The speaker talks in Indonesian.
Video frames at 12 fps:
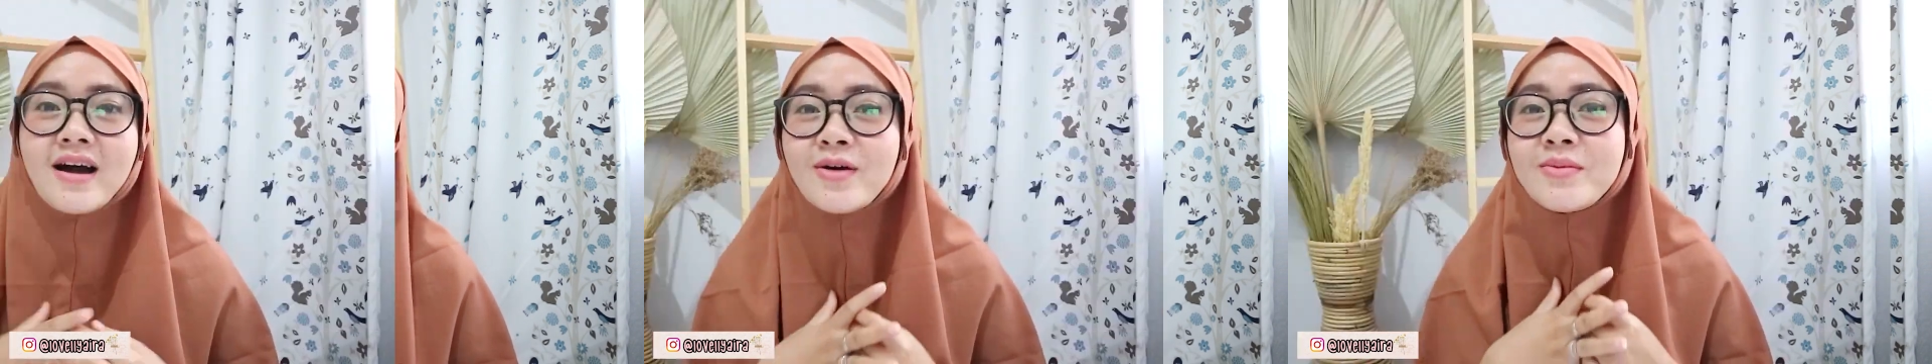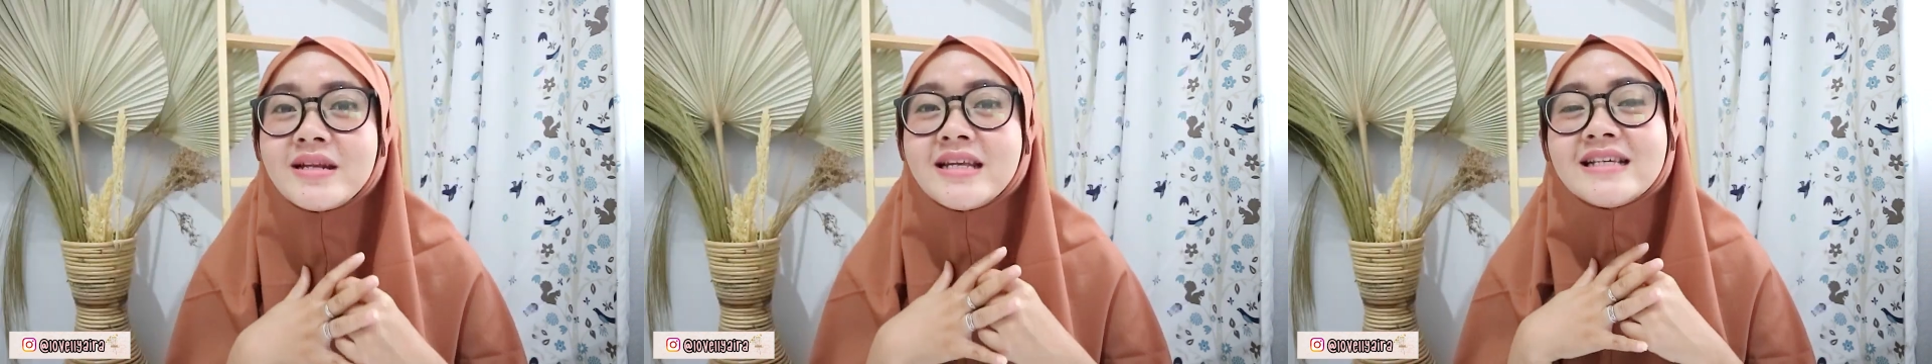
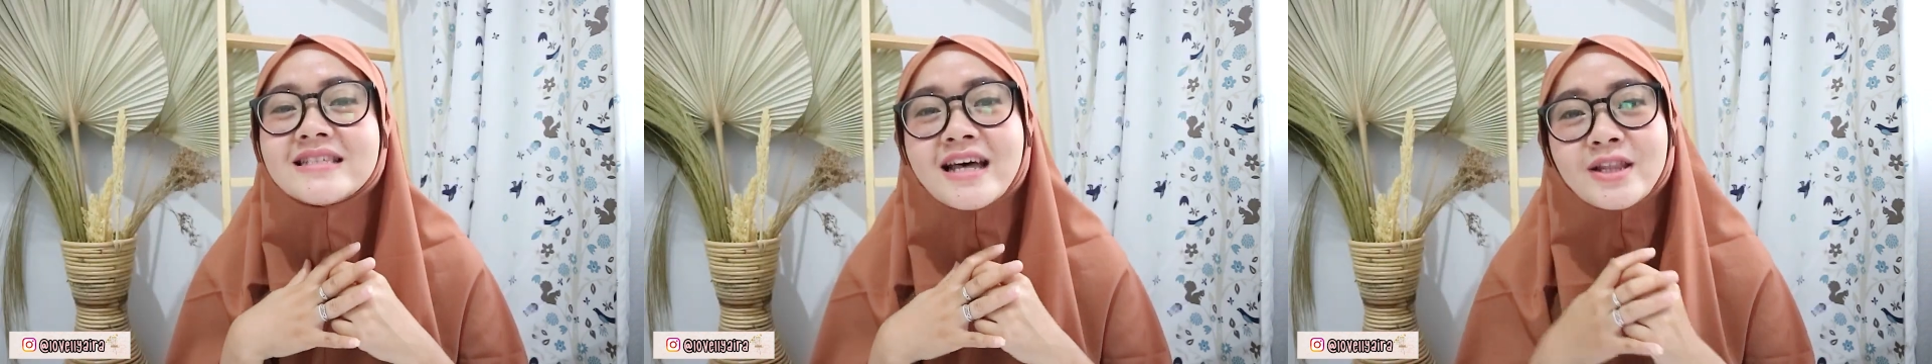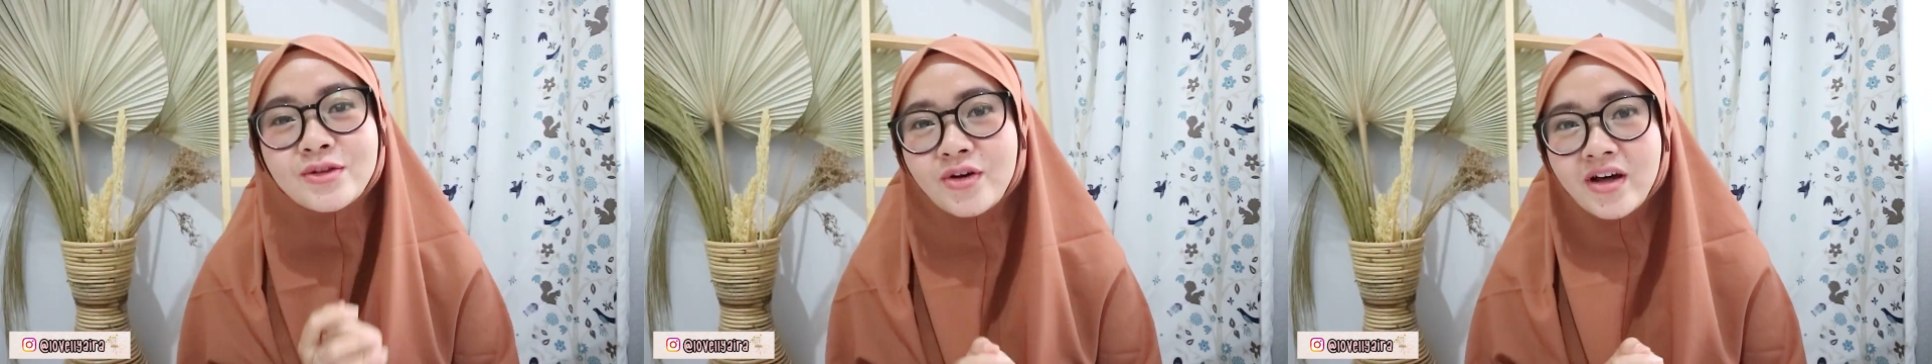Aku beli di
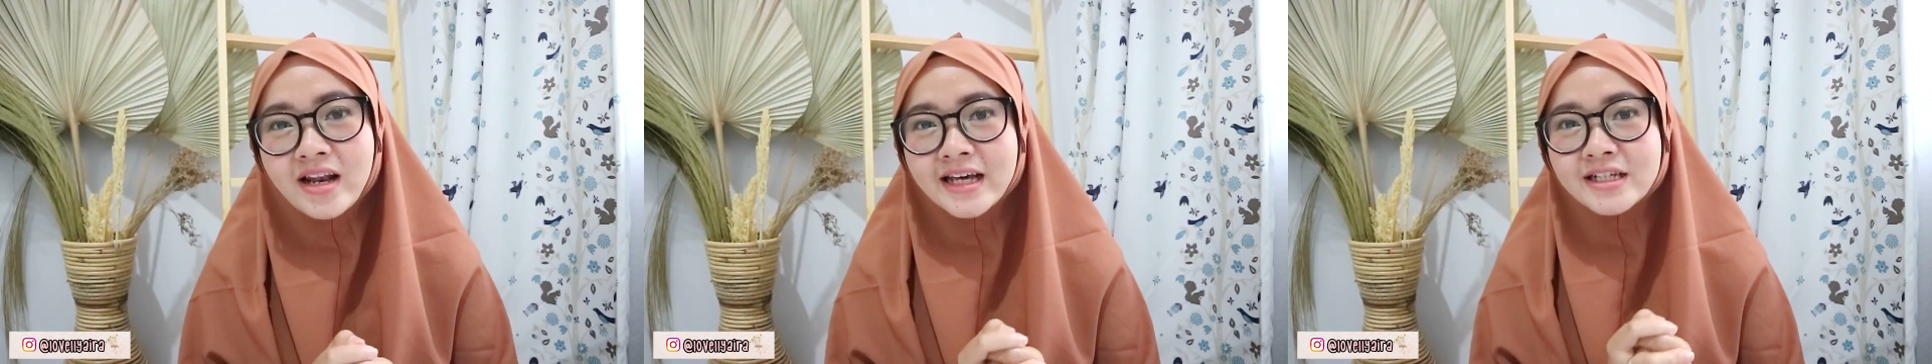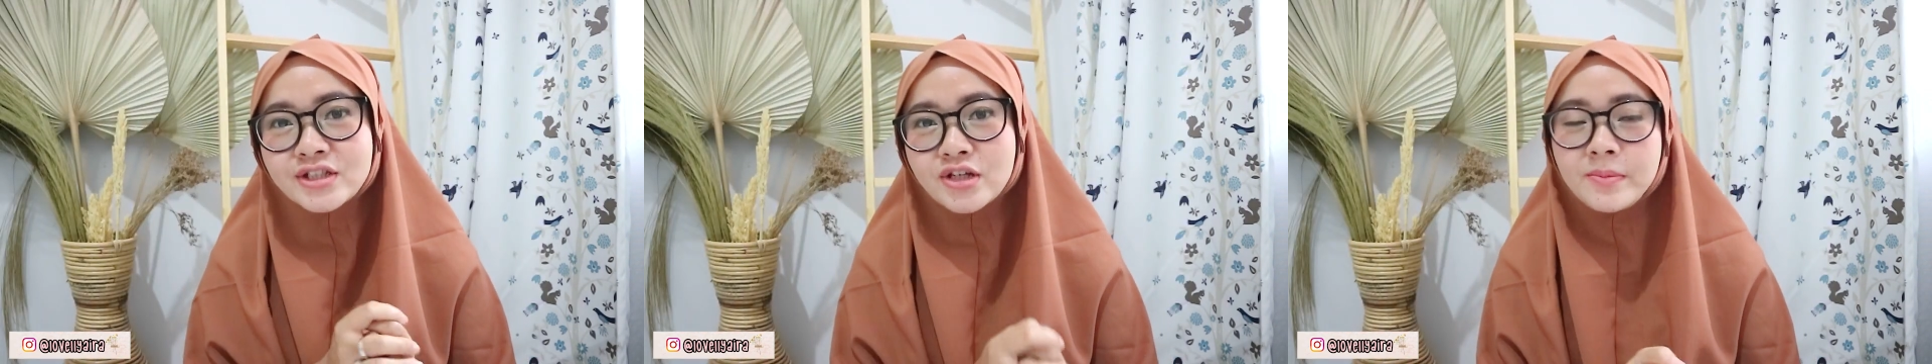satu
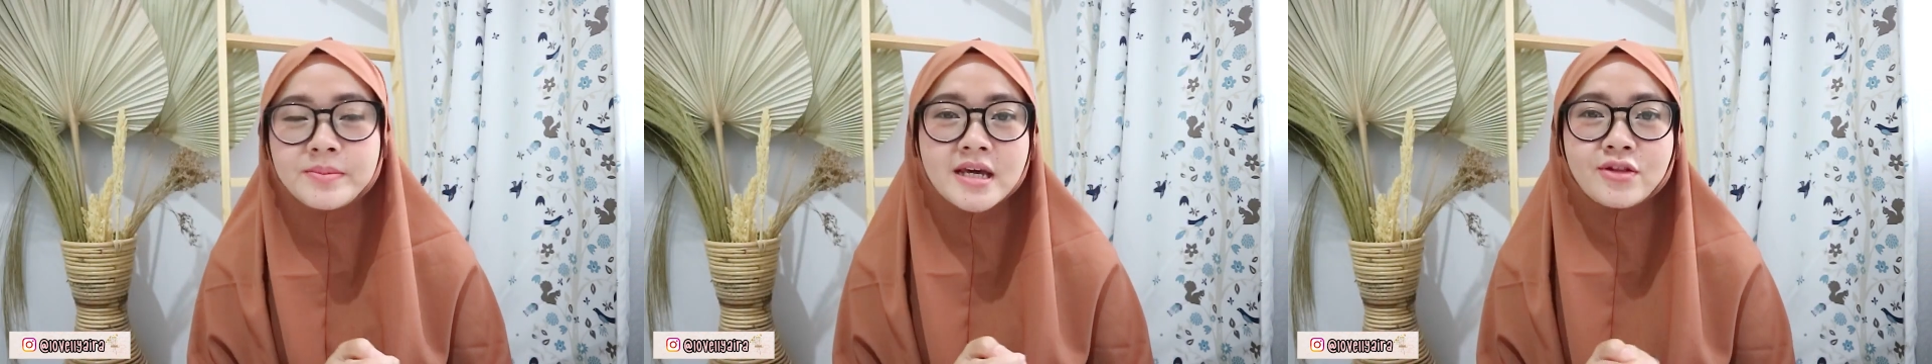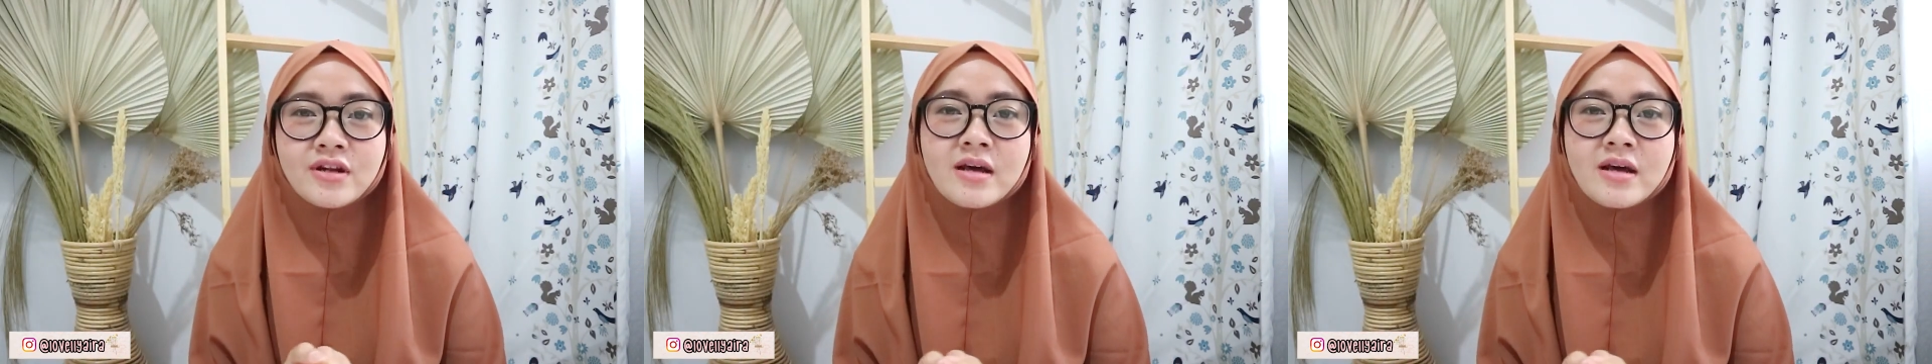online shop yaitu